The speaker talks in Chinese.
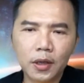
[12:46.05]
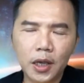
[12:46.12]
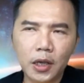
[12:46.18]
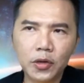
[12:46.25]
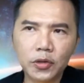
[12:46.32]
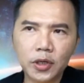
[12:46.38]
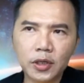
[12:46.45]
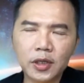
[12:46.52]
也
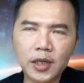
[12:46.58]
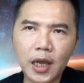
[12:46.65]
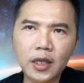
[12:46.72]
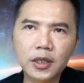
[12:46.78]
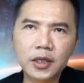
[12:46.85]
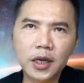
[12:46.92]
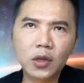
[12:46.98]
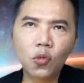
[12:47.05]
就是
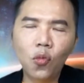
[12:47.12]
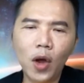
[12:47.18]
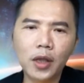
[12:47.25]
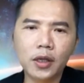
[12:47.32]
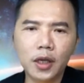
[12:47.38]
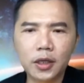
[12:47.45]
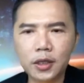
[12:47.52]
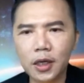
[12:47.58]
三千
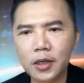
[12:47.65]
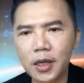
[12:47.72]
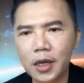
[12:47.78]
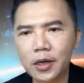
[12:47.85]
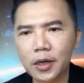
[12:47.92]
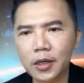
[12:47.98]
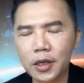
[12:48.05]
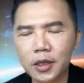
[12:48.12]
万个成
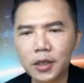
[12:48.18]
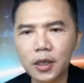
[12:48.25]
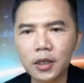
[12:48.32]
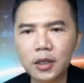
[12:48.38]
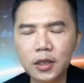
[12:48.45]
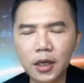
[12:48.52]
年人已经